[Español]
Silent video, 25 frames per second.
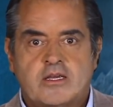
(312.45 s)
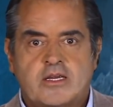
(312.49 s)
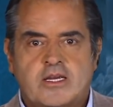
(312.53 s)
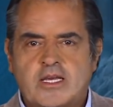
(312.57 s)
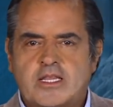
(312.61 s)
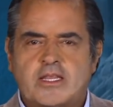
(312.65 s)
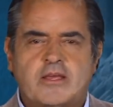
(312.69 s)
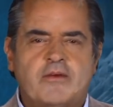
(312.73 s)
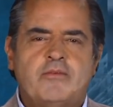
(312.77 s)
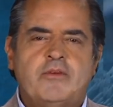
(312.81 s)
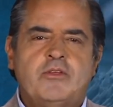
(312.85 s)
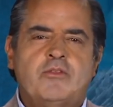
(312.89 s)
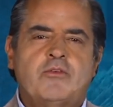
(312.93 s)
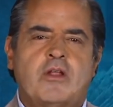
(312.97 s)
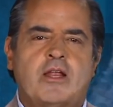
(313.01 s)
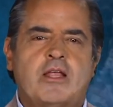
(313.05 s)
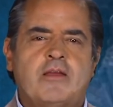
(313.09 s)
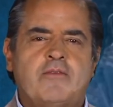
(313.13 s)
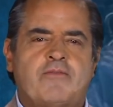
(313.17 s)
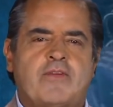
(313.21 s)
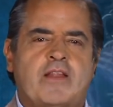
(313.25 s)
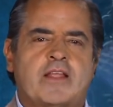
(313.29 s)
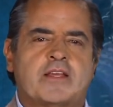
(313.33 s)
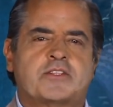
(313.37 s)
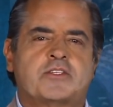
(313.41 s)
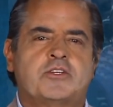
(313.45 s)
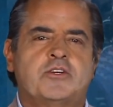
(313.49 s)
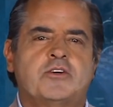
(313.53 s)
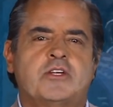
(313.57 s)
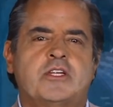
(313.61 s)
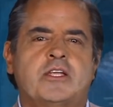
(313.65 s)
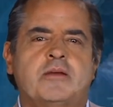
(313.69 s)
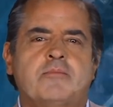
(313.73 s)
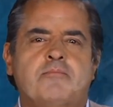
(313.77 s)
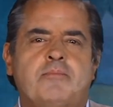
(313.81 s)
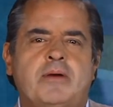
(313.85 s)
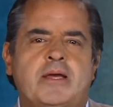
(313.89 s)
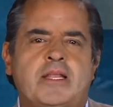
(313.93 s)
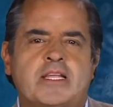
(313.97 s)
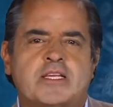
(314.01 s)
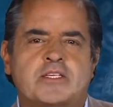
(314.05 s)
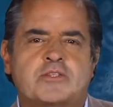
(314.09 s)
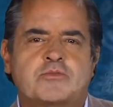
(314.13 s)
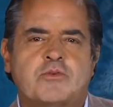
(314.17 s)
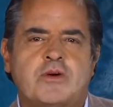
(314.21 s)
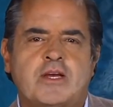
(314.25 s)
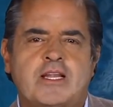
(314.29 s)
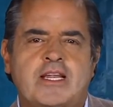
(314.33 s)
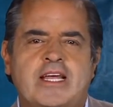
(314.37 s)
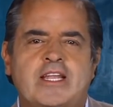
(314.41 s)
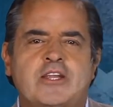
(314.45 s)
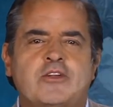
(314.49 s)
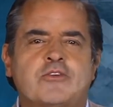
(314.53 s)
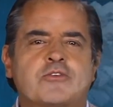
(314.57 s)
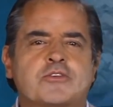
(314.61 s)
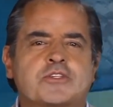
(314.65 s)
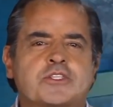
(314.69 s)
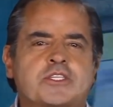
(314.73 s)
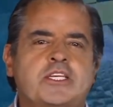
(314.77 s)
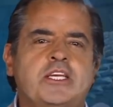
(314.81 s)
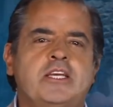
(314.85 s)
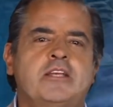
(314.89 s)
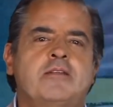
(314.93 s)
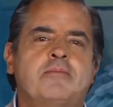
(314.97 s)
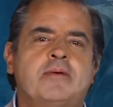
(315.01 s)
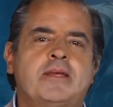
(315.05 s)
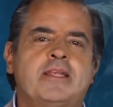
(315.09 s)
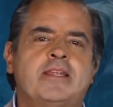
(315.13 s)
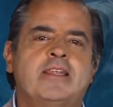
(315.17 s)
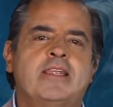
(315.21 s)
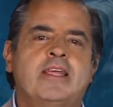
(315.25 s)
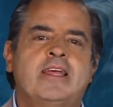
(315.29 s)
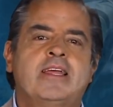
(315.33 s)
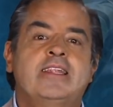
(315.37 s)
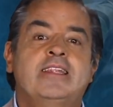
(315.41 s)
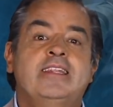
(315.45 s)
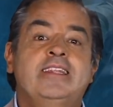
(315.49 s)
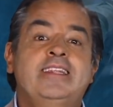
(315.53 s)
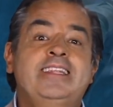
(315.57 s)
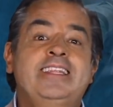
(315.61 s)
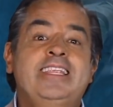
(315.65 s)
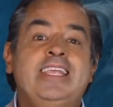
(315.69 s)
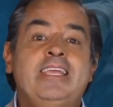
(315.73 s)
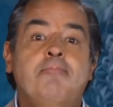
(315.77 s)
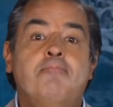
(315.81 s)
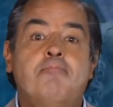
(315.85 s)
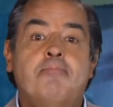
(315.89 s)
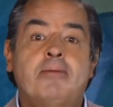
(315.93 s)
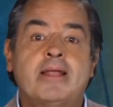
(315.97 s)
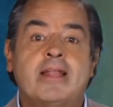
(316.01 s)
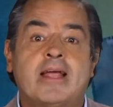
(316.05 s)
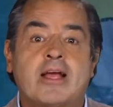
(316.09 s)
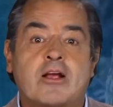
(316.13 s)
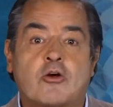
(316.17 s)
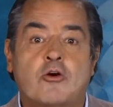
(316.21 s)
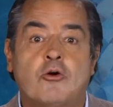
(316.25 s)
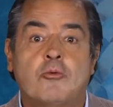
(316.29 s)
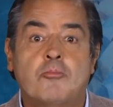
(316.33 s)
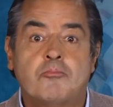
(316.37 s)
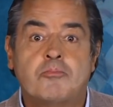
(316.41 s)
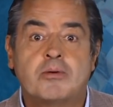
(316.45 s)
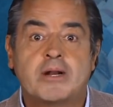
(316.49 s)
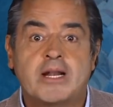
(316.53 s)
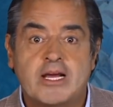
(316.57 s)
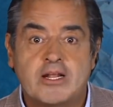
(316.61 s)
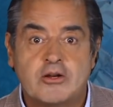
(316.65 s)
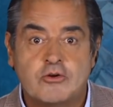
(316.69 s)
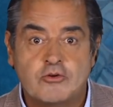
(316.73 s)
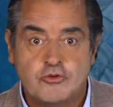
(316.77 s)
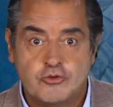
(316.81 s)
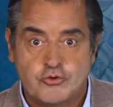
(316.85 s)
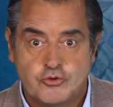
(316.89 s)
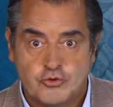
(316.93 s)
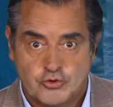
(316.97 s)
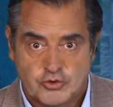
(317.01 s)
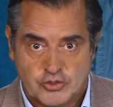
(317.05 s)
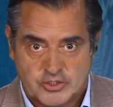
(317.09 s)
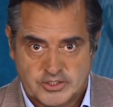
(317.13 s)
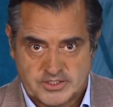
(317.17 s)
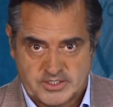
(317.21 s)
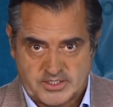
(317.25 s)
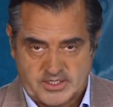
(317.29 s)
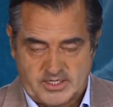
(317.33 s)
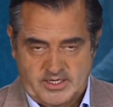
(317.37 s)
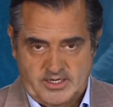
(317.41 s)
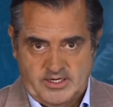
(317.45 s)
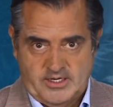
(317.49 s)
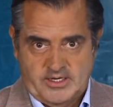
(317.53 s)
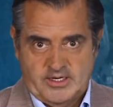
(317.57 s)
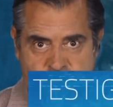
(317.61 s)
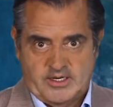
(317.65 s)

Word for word: que debido a la inflación en Venezuela no sirven ni para comprar un dulce.